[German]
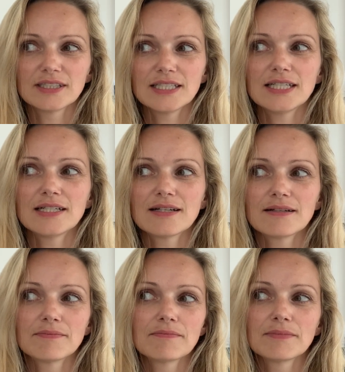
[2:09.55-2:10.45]

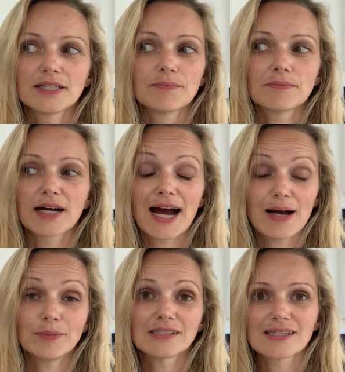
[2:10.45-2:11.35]
in, im
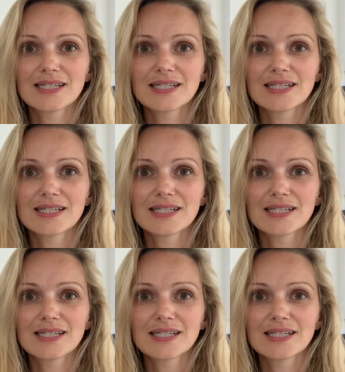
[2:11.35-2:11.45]
Rahmen des